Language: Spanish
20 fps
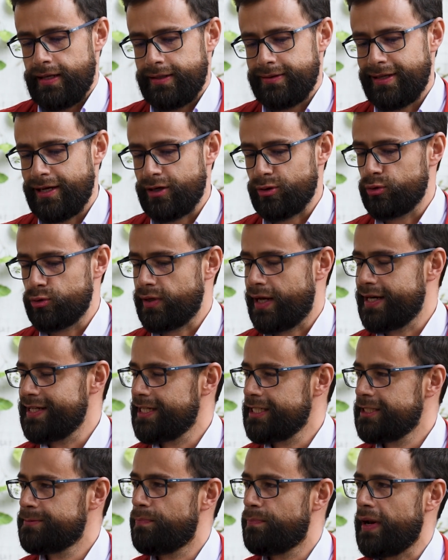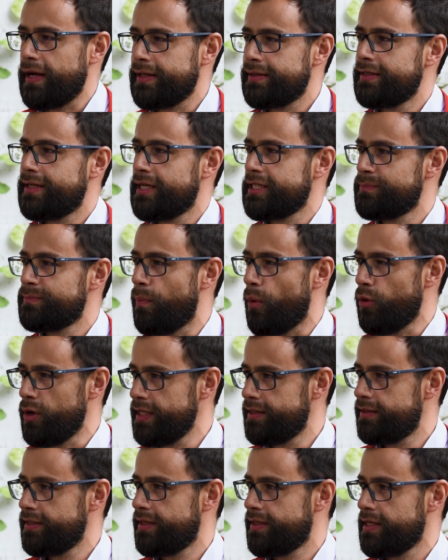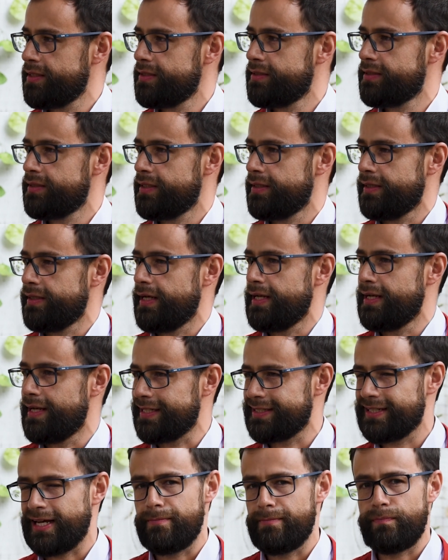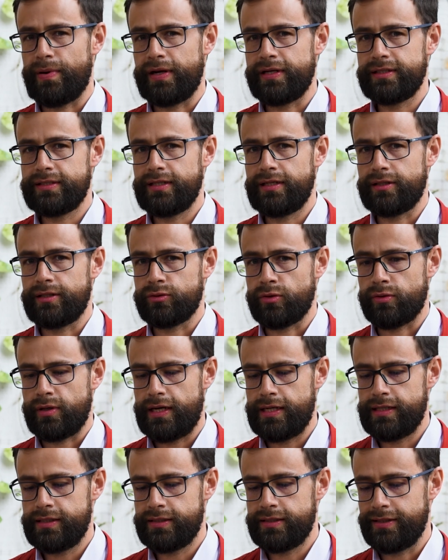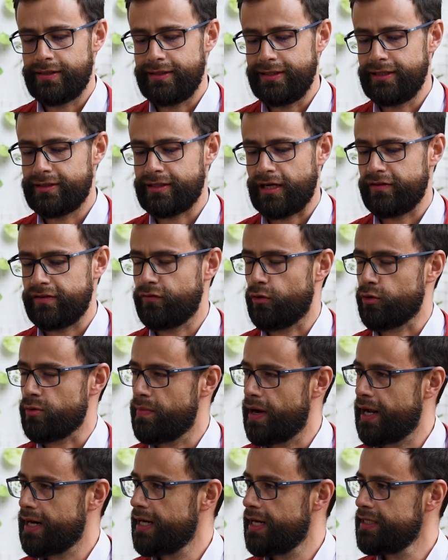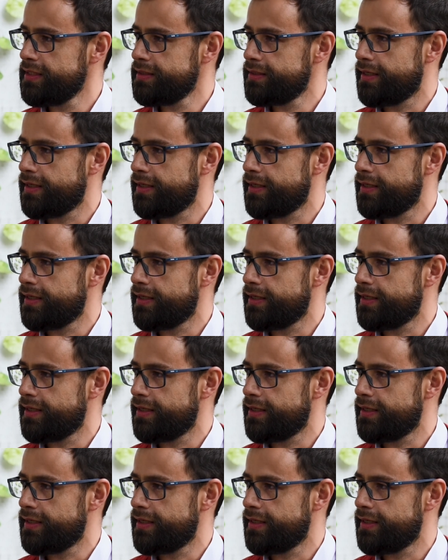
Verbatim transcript: derrotar esas prácticas políticas en las campañas electorales y transformarlas,